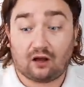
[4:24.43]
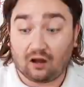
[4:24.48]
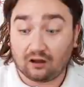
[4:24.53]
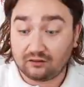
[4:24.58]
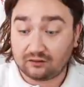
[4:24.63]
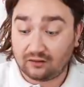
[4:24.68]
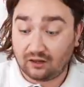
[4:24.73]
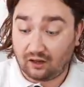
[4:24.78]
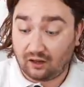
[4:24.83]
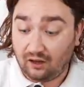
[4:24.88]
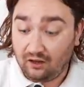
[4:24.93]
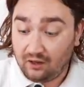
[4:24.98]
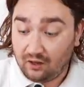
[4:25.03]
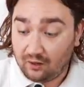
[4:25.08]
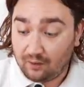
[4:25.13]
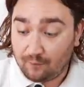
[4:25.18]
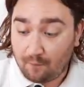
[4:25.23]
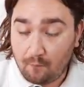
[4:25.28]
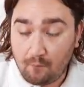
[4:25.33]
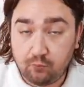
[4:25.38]
Hatta
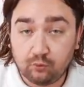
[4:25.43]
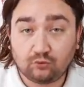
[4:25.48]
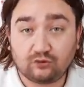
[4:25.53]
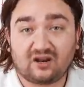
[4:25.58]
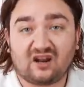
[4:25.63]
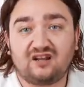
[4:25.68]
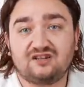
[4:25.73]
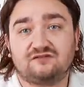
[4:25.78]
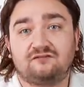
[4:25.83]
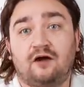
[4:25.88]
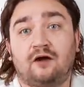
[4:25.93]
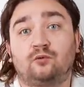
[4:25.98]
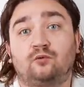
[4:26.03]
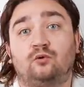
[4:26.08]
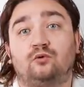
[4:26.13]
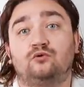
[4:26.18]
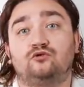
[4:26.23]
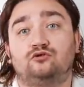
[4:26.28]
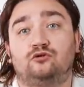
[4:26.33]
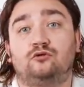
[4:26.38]
bu transfer
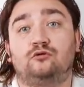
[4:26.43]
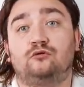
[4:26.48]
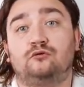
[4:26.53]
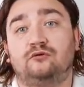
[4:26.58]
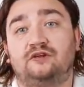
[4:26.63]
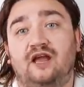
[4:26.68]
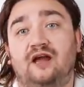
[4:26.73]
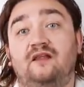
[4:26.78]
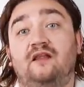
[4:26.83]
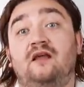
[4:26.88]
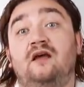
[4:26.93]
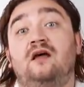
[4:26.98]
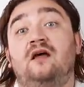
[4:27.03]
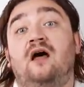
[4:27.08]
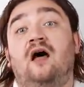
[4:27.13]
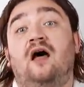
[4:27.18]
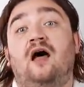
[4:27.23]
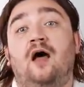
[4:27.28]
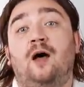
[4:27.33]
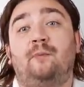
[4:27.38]
konuşulurken
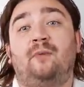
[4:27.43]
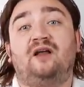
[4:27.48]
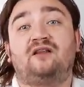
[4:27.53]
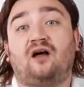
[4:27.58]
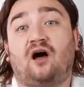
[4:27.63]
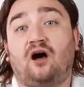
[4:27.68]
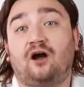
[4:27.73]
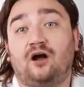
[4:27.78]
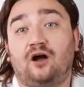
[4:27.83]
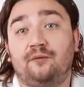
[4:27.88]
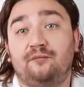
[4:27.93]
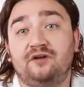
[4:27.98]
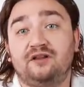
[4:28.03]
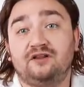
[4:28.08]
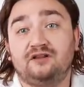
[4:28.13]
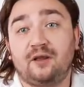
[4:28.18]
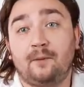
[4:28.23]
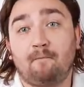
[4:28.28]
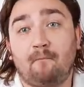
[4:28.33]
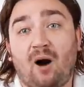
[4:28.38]
hemen
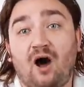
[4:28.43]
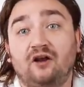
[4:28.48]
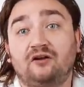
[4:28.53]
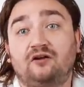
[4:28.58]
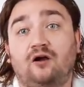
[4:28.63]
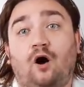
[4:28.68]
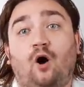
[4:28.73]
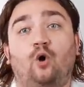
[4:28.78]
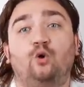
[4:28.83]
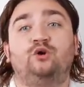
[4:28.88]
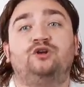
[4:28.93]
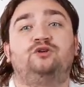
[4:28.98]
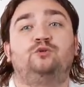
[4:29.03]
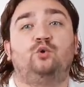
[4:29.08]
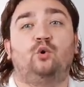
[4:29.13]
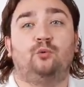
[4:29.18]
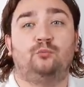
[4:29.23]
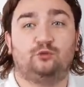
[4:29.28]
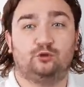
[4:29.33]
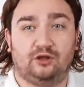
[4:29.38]
akabinde Marcao
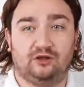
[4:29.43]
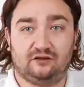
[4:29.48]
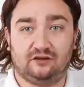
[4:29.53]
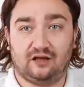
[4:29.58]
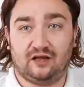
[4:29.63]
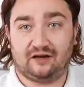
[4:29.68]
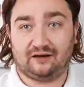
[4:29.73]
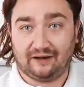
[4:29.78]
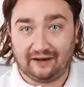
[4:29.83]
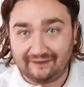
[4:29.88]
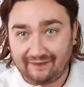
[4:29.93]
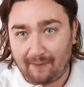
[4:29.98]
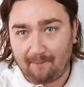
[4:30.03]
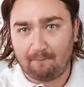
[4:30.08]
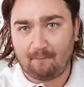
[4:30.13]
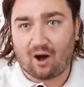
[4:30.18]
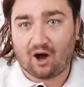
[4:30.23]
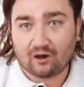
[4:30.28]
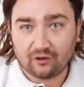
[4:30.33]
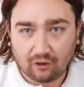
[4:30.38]
gidiyor mu dediler.
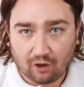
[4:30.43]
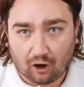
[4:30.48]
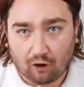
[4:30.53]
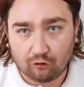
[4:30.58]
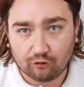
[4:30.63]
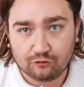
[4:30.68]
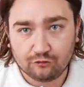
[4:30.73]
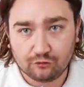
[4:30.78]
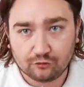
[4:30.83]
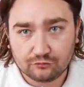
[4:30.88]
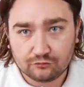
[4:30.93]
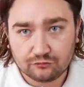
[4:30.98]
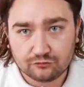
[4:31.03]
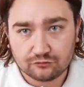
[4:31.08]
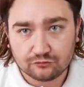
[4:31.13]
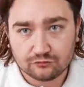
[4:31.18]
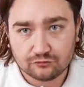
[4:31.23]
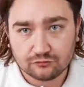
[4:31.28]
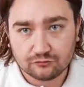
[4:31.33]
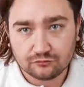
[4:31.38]
Neden Marcao
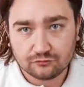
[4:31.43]
diyoruz?